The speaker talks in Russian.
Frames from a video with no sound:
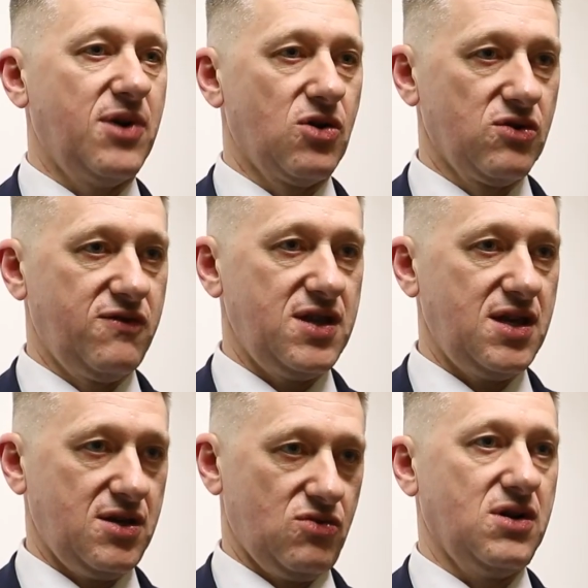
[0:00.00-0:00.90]

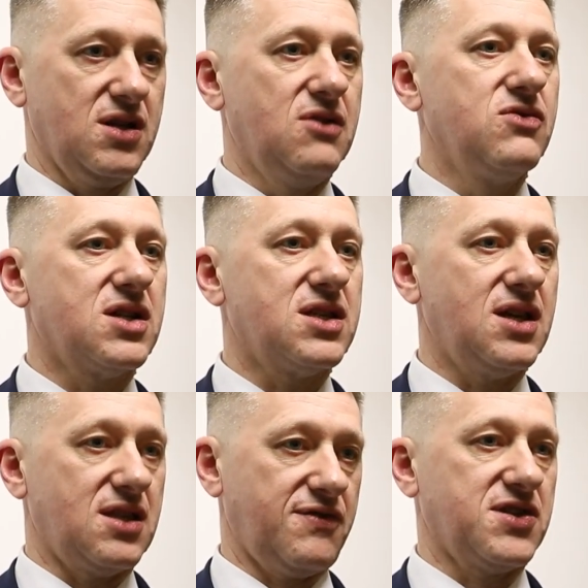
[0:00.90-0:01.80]
оборудование не только для
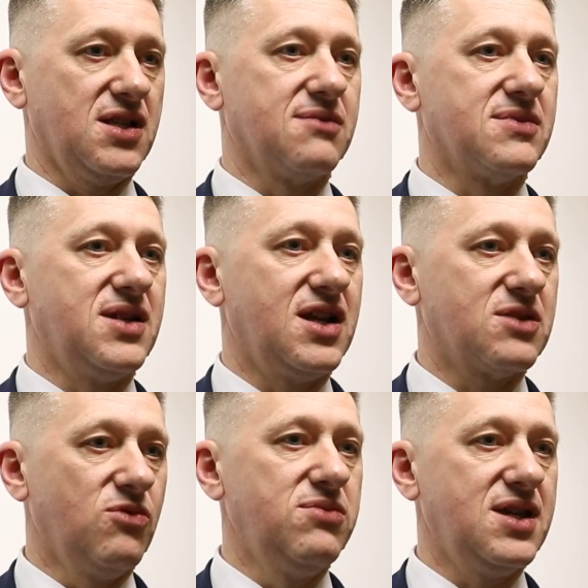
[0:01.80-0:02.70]
университета, в целом для
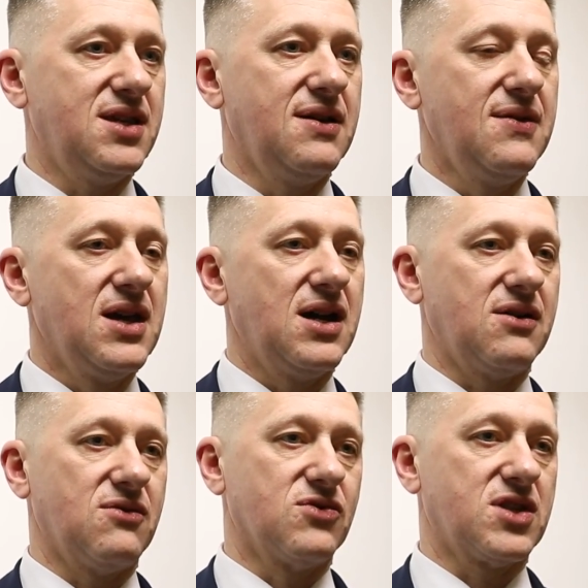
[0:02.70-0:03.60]
республики
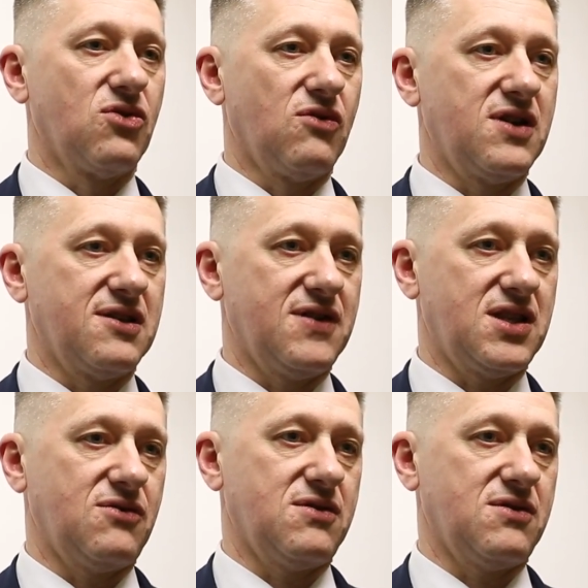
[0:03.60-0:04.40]
а, установлено в этой